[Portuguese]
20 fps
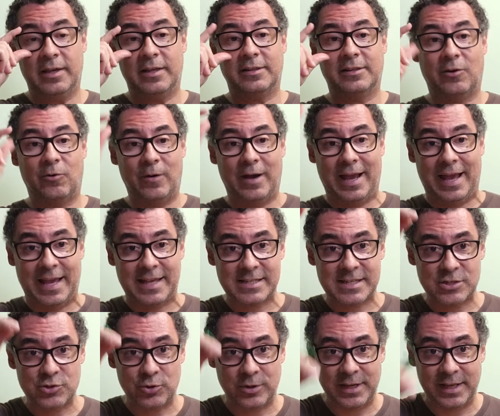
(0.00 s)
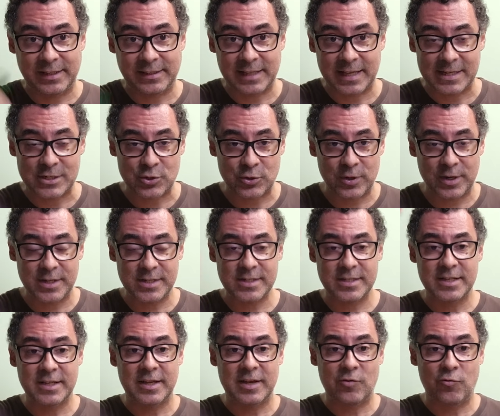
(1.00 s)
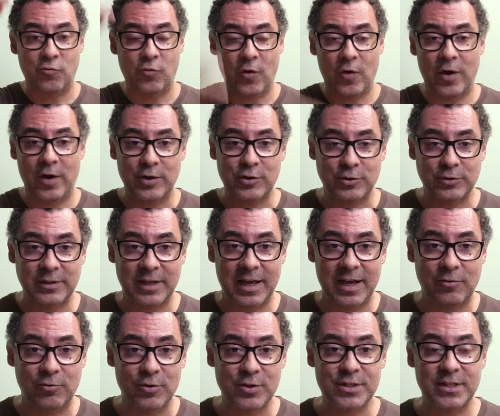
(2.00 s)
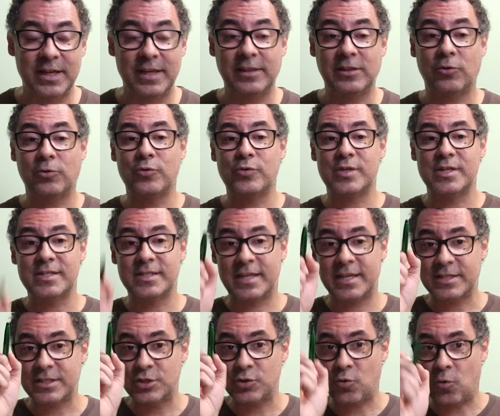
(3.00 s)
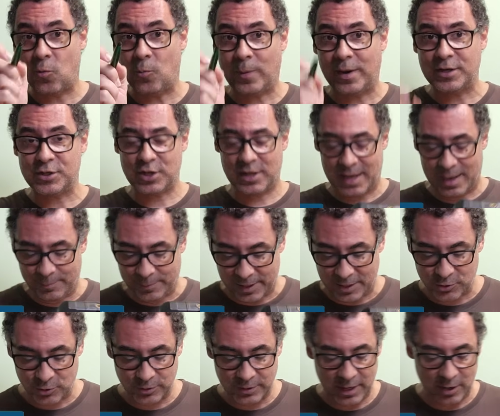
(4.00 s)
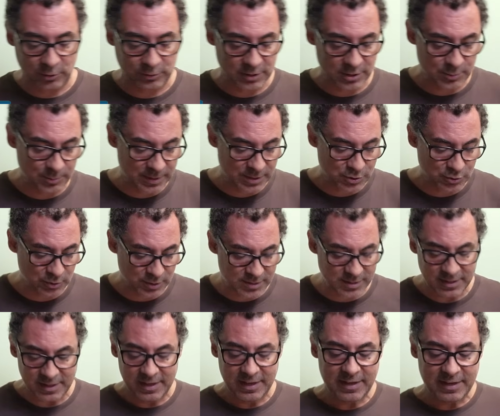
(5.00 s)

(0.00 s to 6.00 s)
Então, essas orientações vão ajudar você. Então, não se esqueça de compartilhar para ajudar outras pessoas.